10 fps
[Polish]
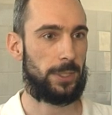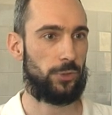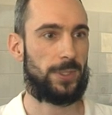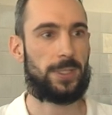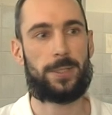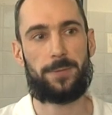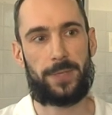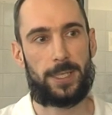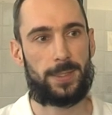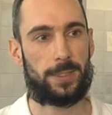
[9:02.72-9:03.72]
nasz stan
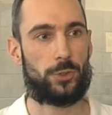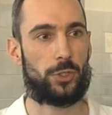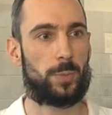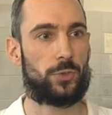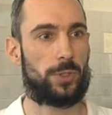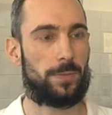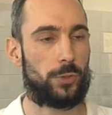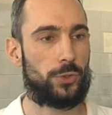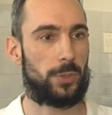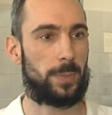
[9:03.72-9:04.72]
wiedzy, nasze
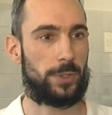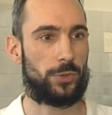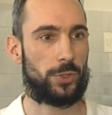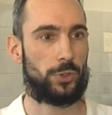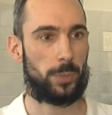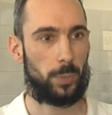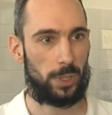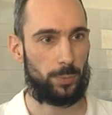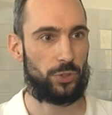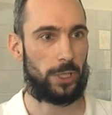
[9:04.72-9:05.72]
możliwości medyczne się
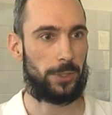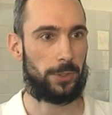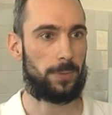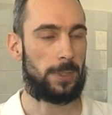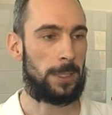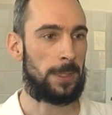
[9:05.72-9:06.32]
polepszają,